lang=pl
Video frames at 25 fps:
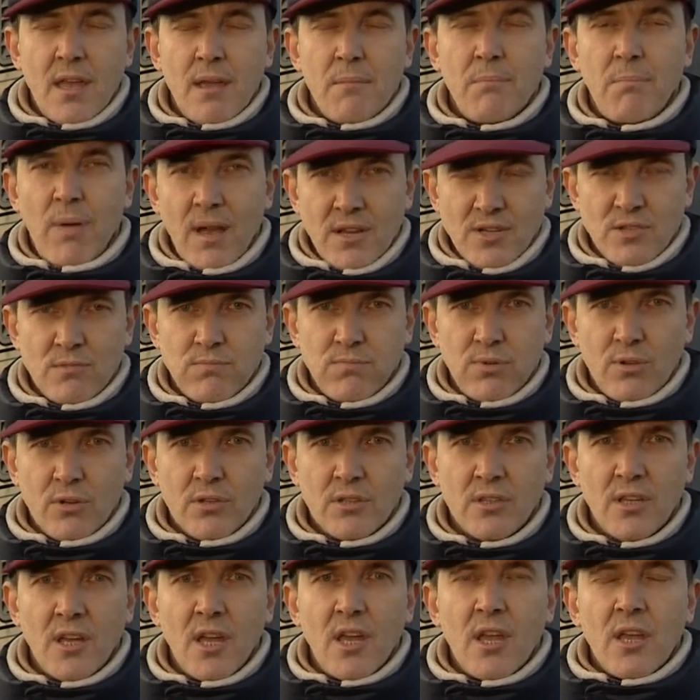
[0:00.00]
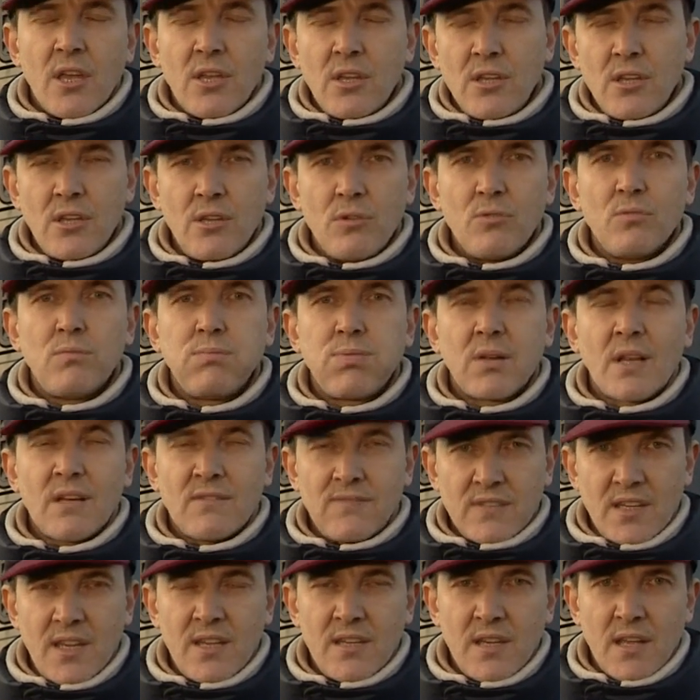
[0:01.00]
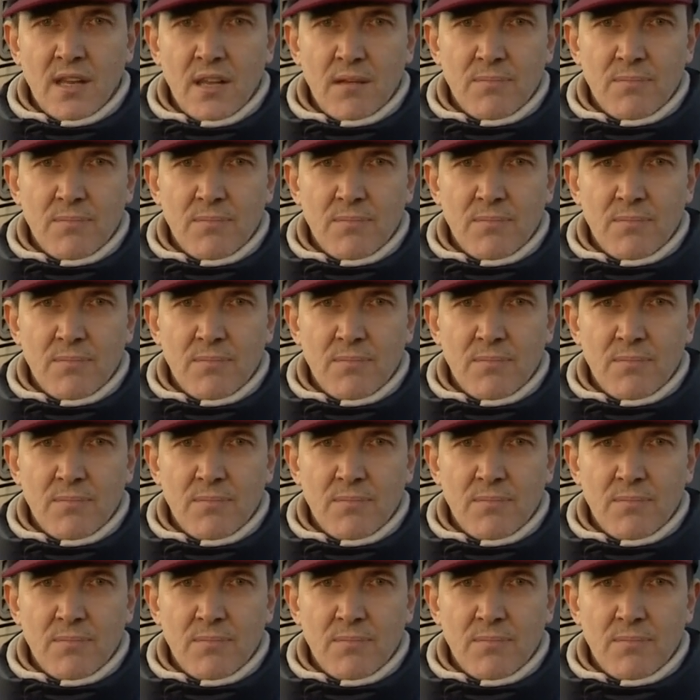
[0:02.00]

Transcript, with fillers: paszport i uprawnienia na